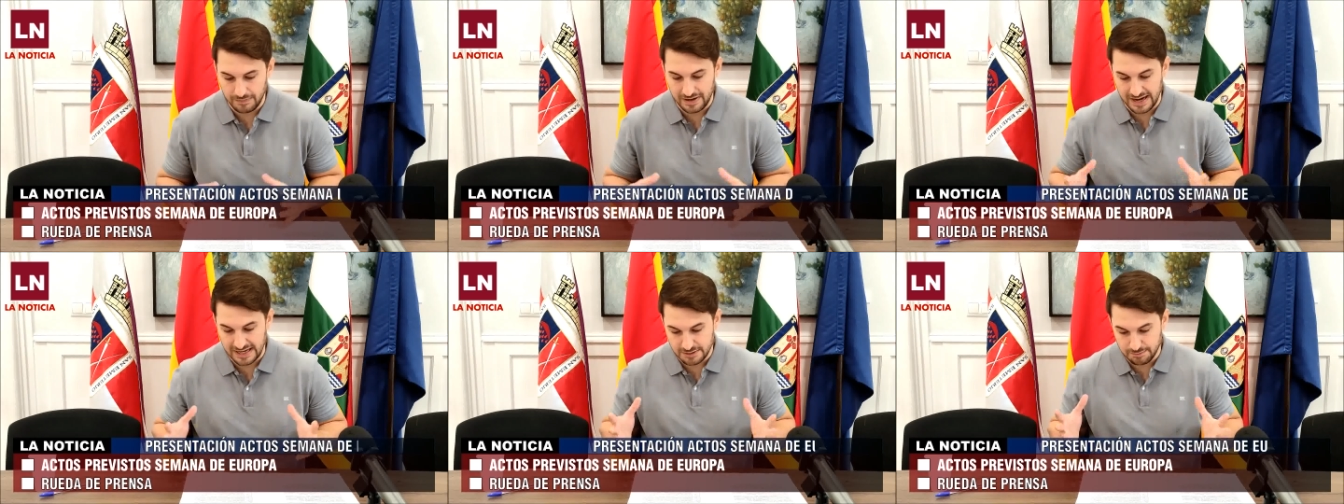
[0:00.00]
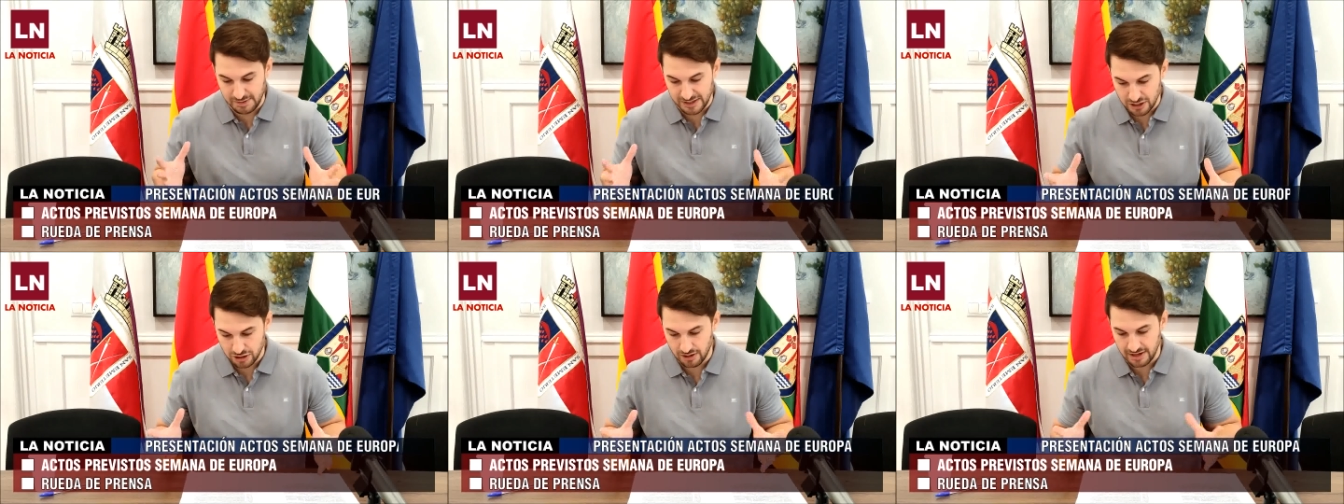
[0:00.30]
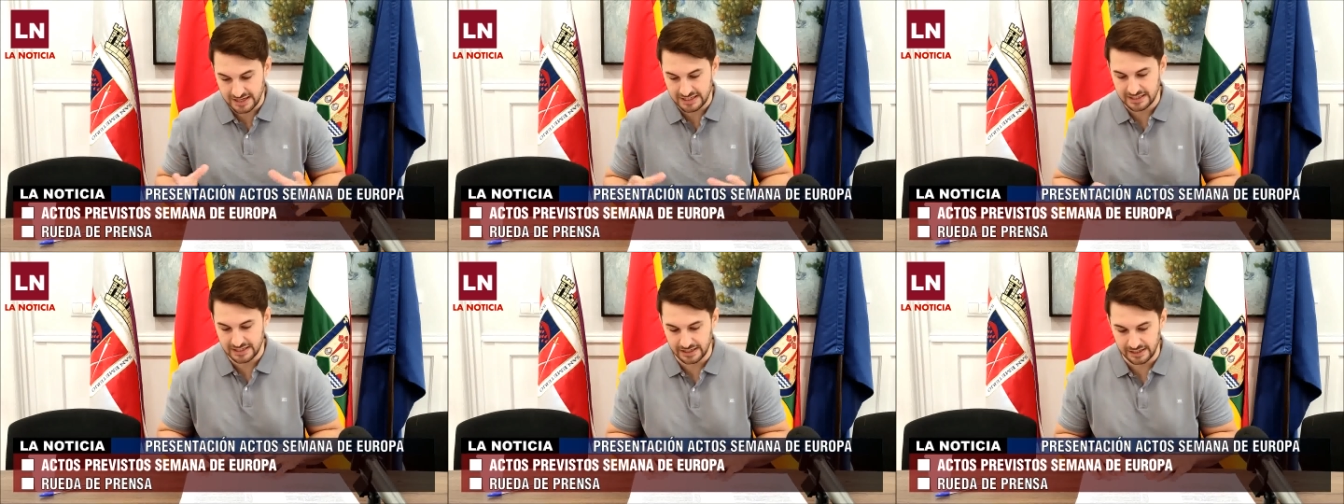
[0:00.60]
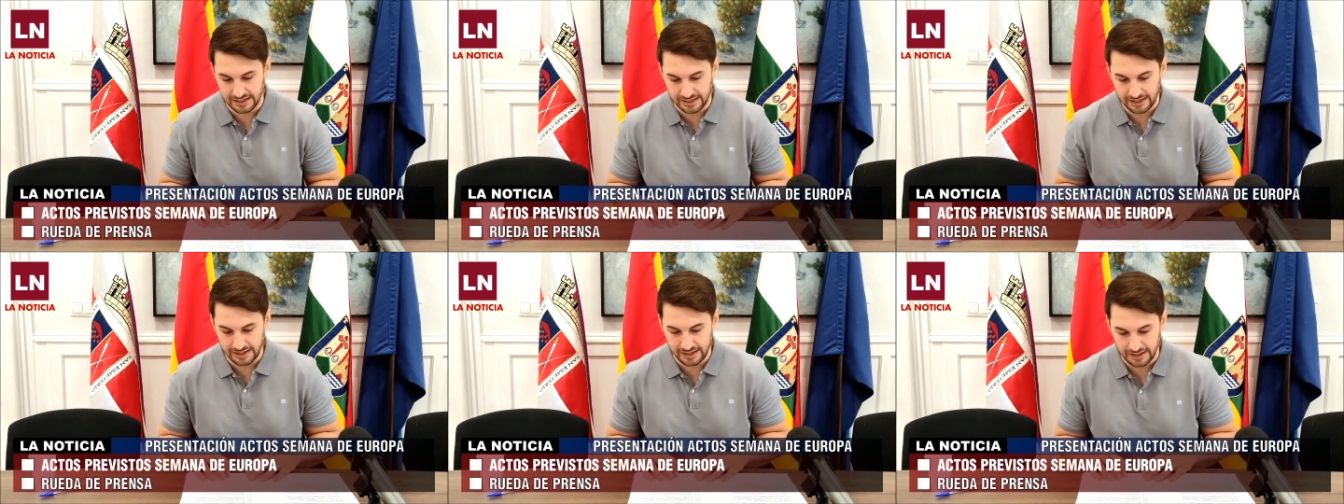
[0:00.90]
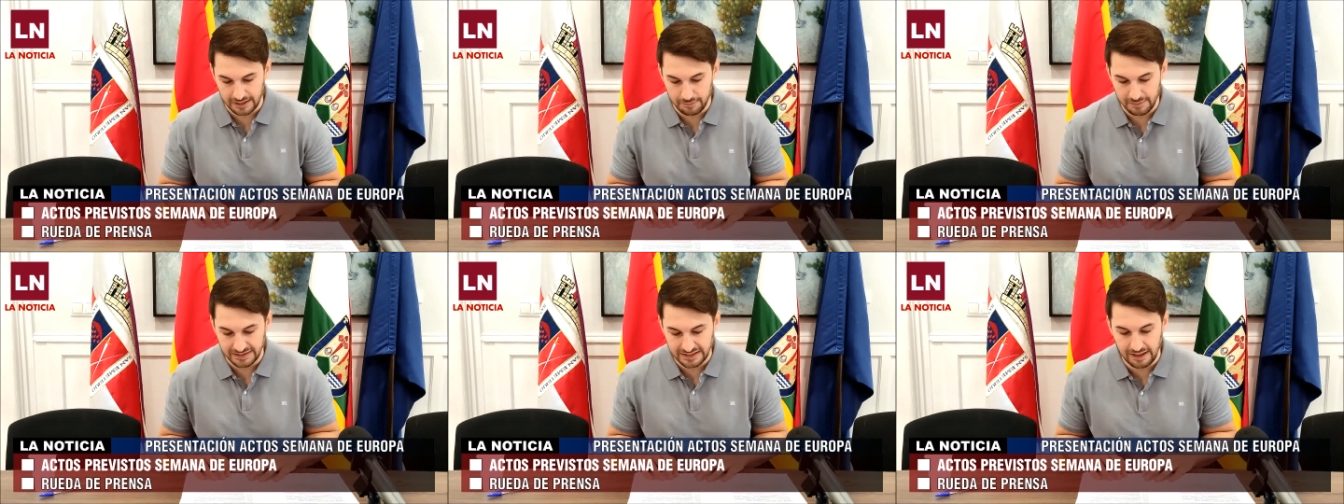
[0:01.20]
las personas
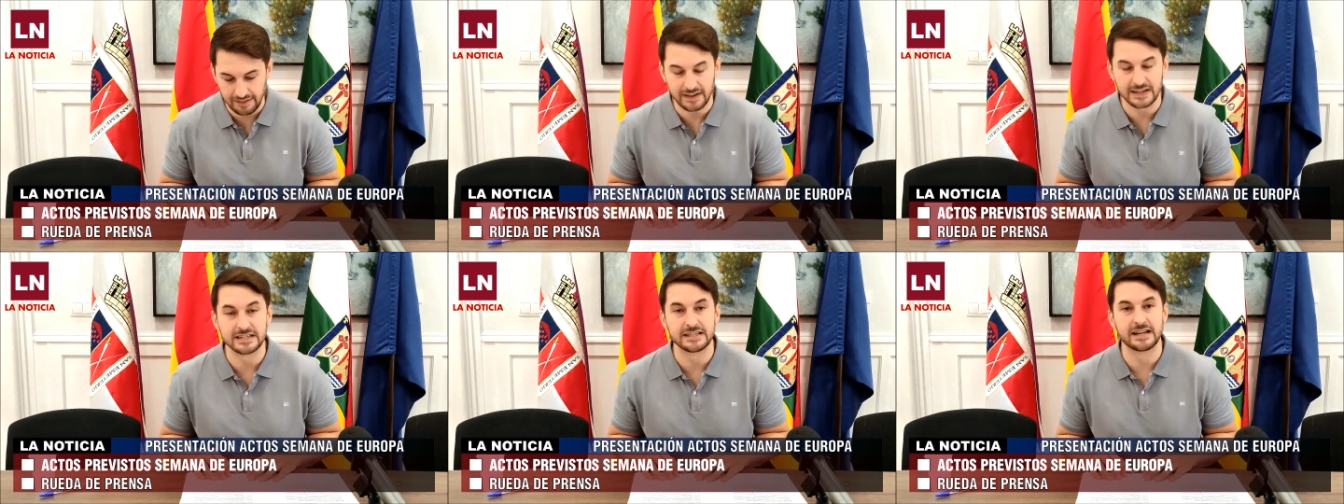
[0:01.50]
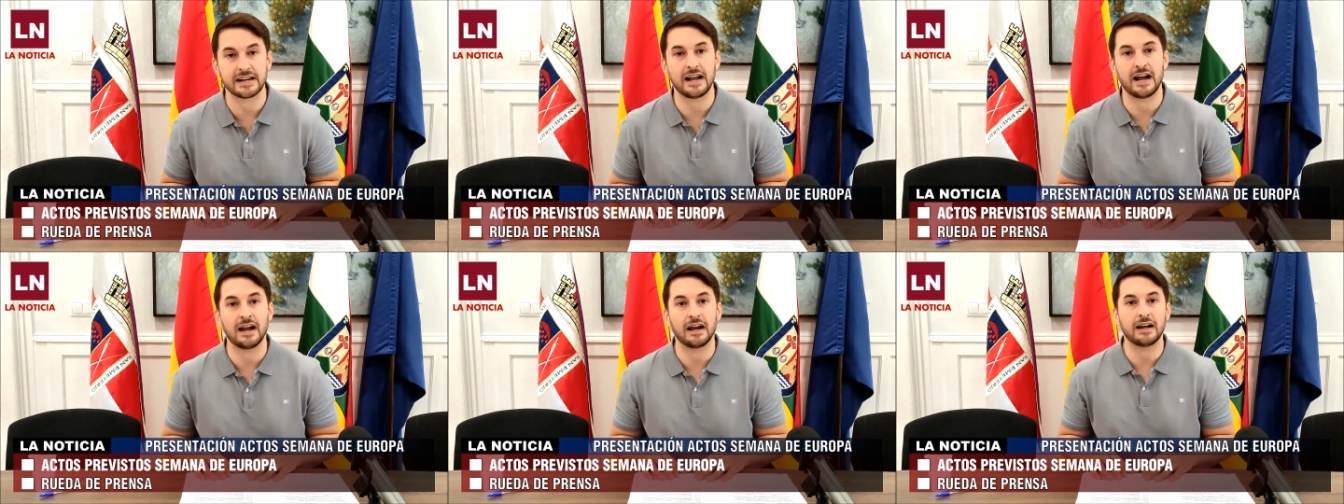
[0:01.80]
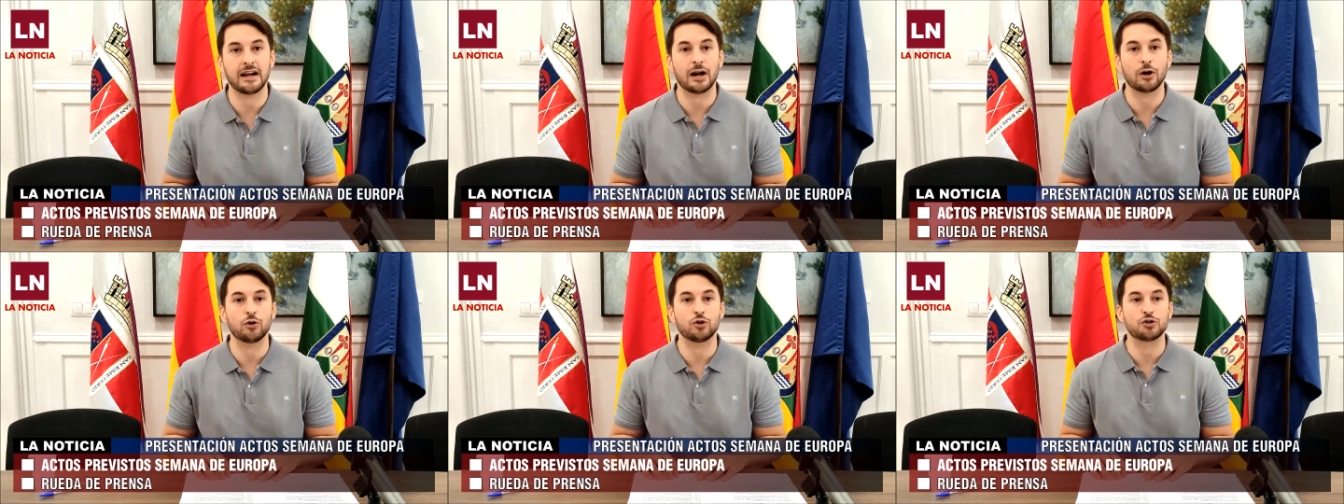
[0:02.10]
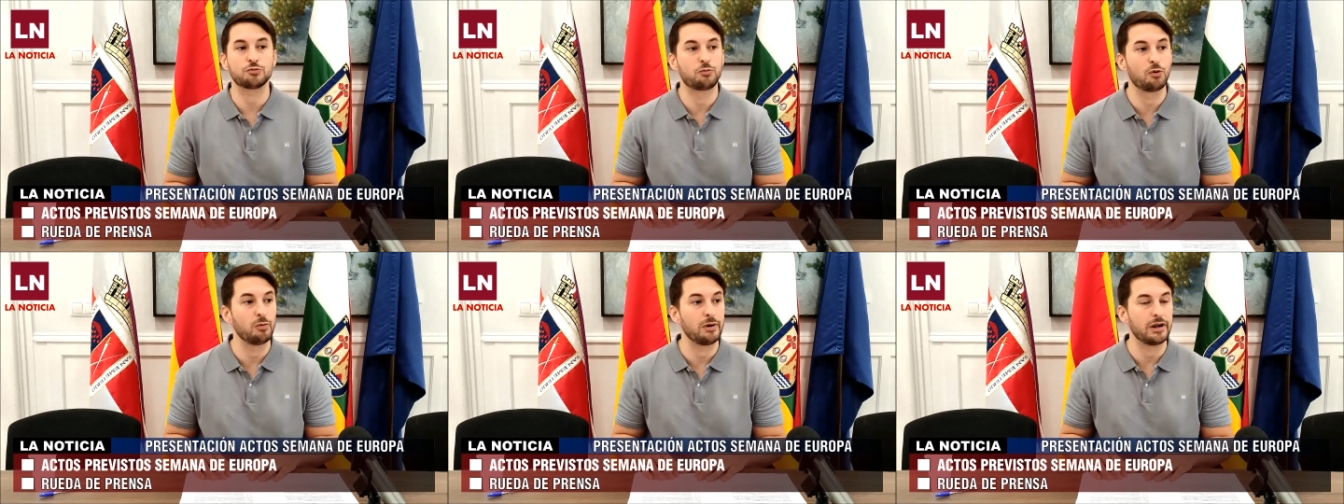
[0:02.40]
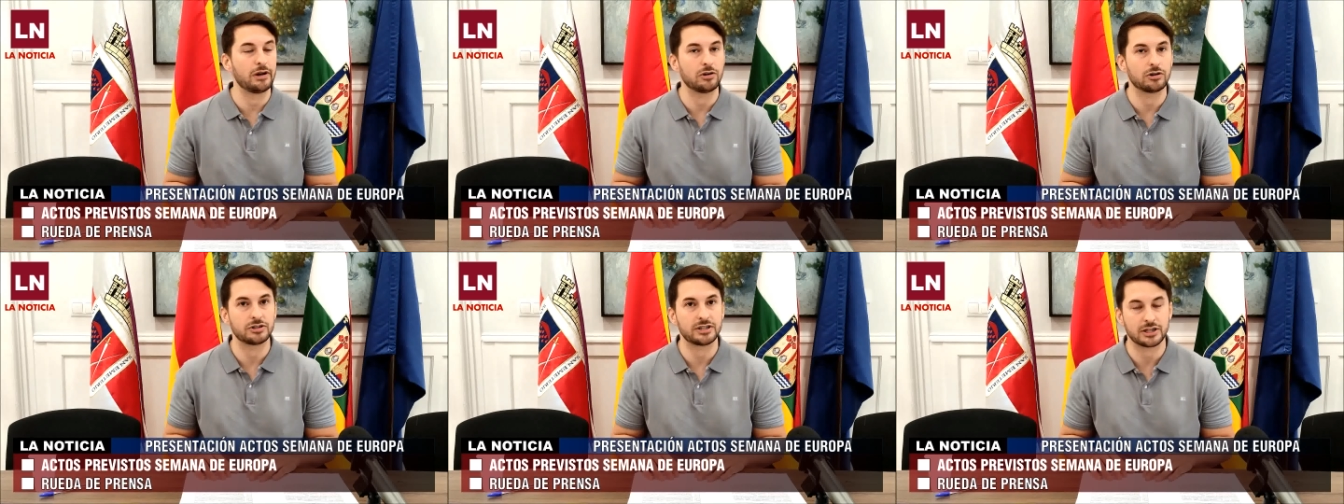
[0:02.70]
eh, invitadas serán cargos
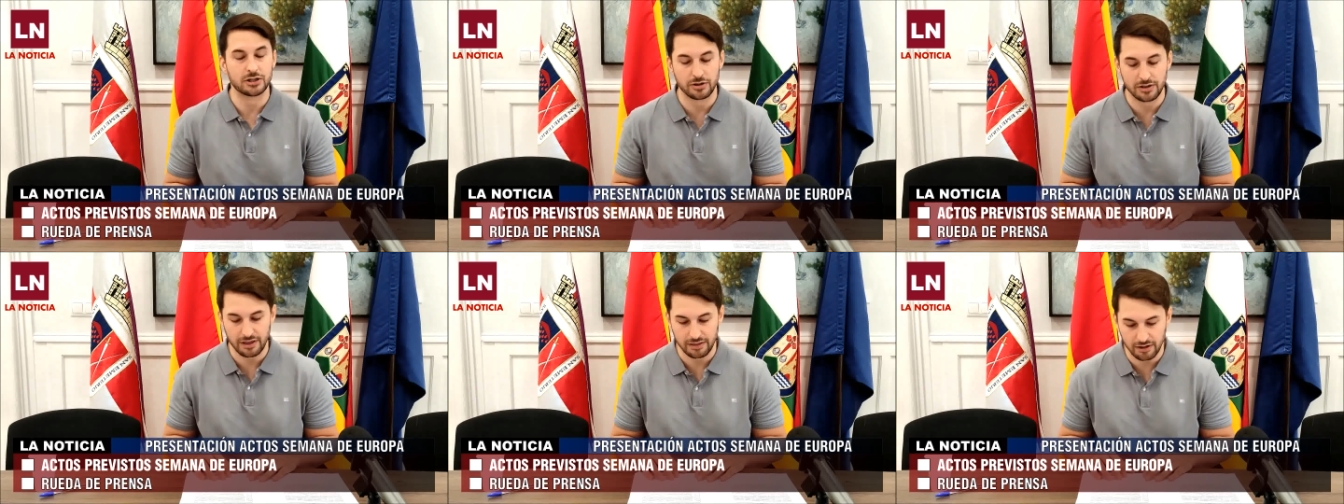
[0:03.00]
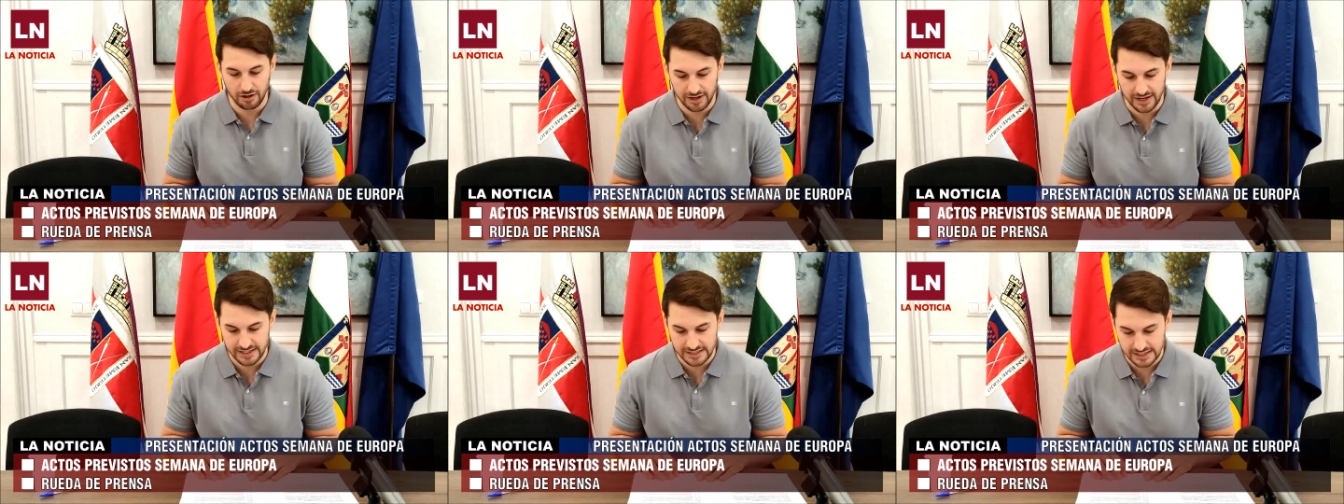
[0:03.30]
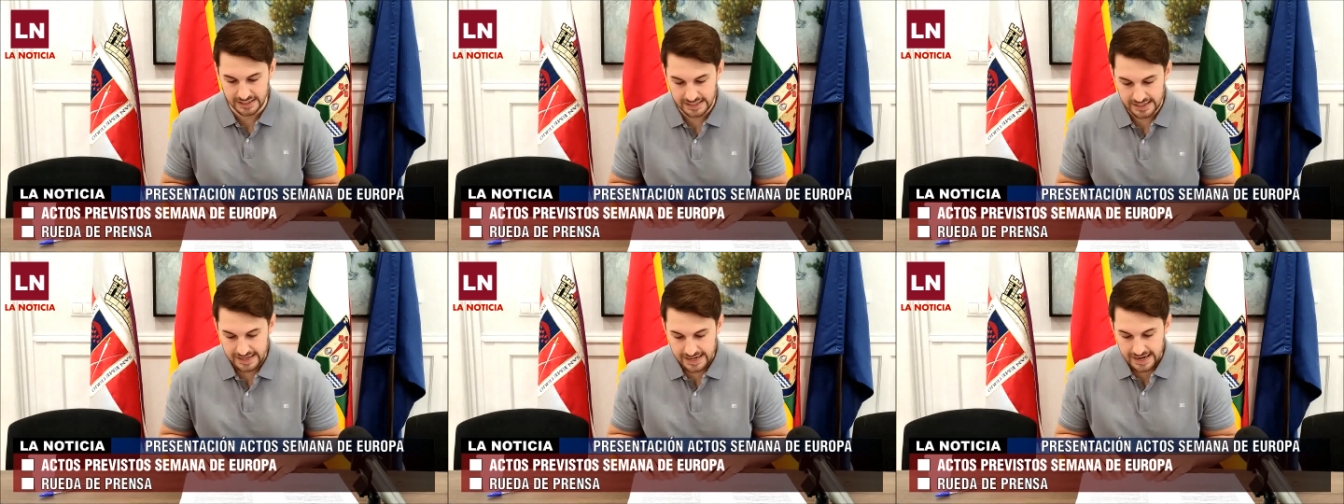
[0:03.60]
públicos y asociaciones